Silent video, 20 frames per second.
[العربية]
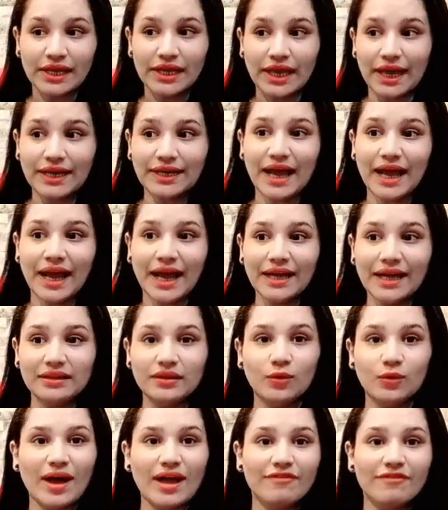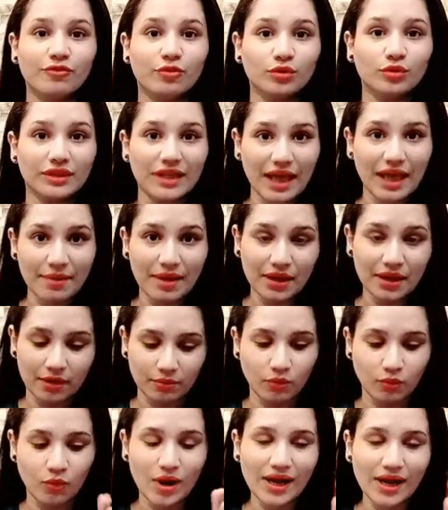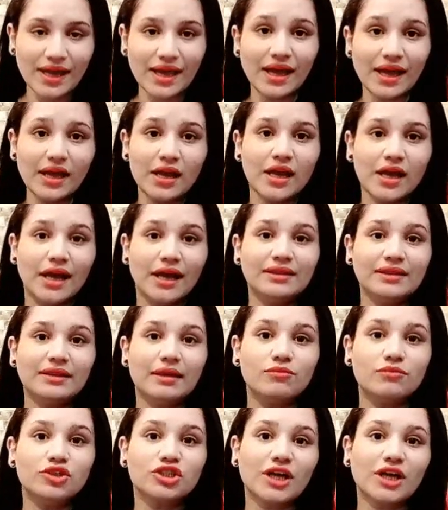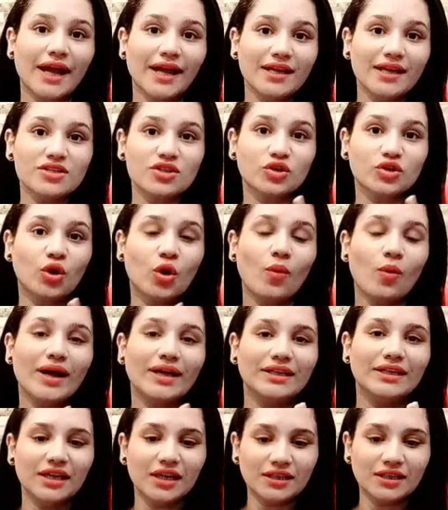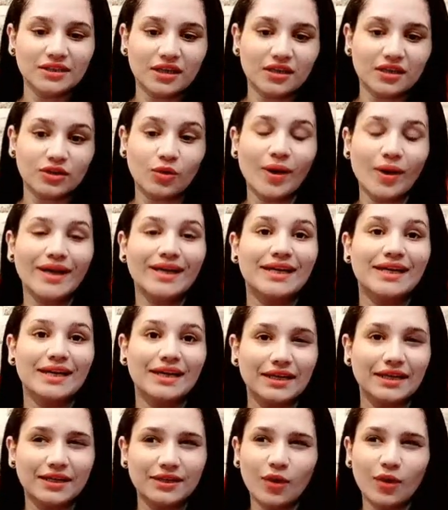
كان حد واقف قدامك مواجهه انت مش عايز ان هو يقدر ان هو ي...